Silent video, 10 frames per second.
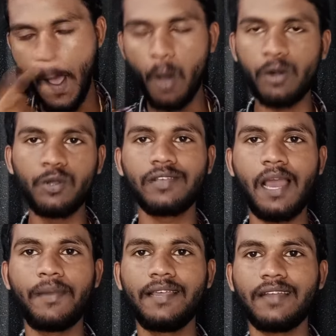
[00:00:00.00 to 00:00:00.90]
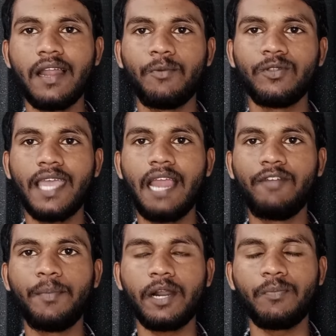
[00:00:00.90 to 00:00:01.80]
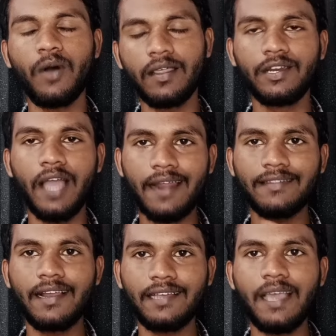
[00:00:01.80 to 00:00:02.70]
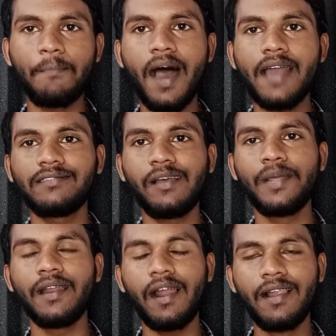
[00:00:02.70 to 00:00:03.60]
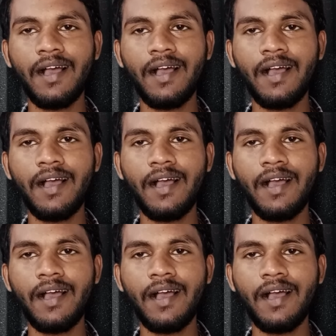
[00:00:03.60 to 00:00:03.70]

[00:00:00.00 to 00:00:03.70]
ஒரு நியூஸ்லாம் இப்போ ரீசெண்டாக நம்ம வந்து கேள்விப்பட்டிருப்போம் அது அரசியல் கட்சியாக மாறுச்சு அப்படின்னா